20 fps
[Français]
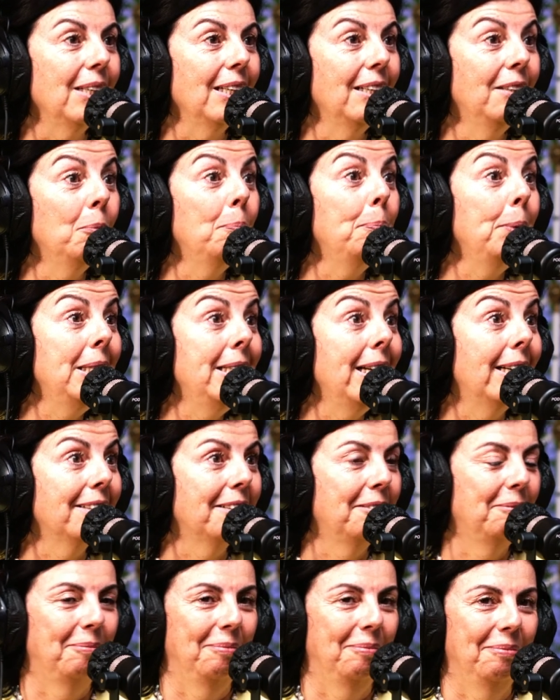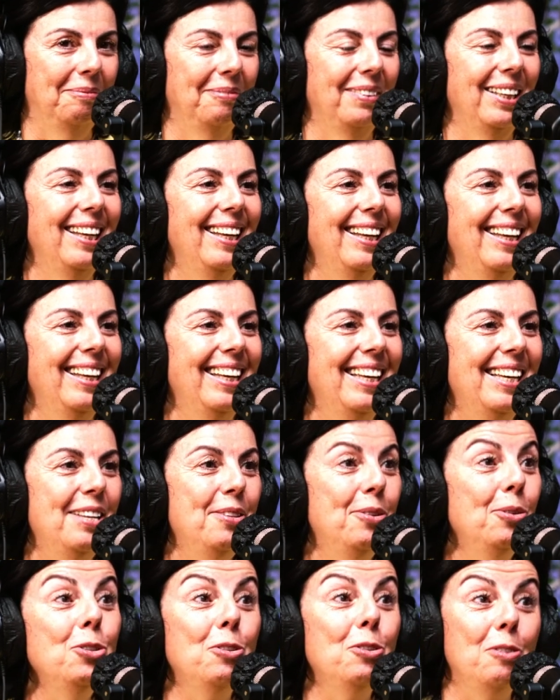Donc, pédiatre.
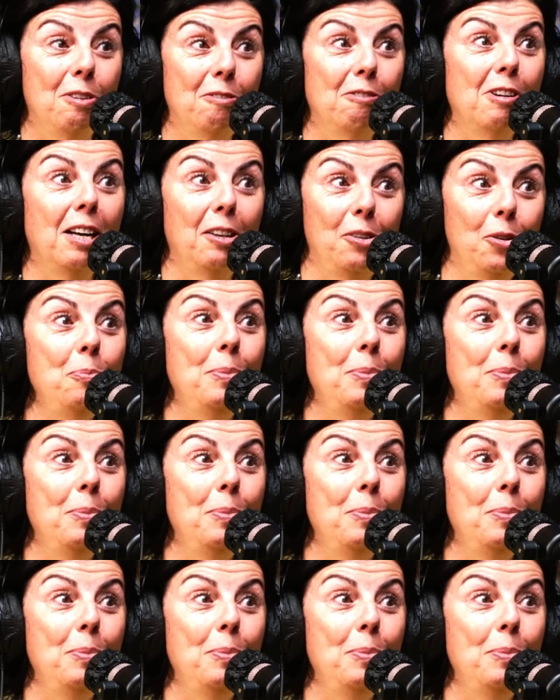Donc je vais voir le